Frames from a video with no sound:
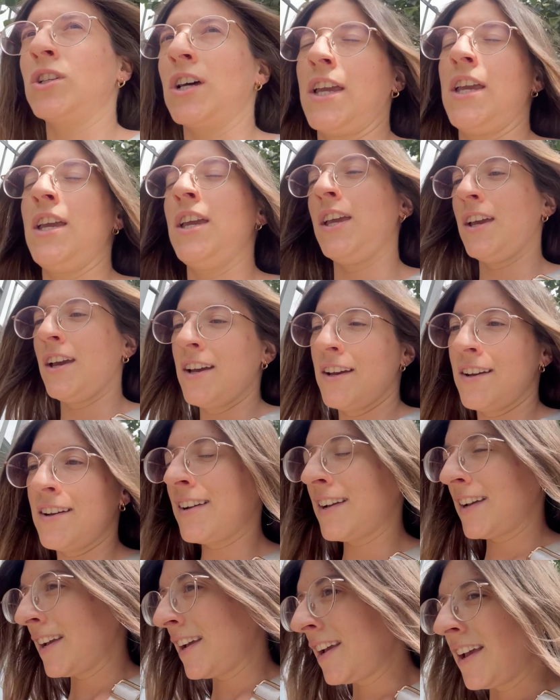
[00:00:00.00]
aquí,
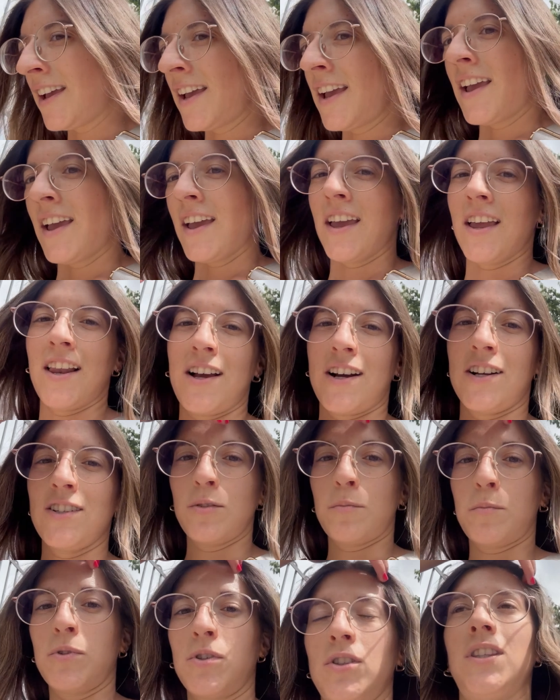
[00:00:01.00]
el
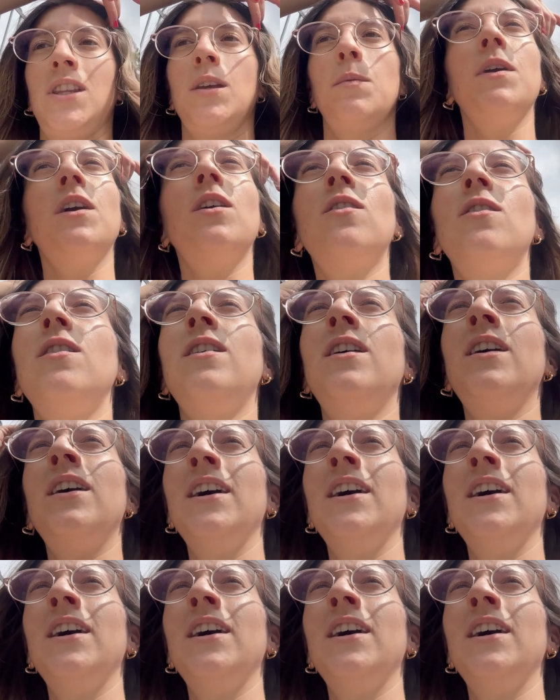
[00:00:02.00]
cachopo es típico.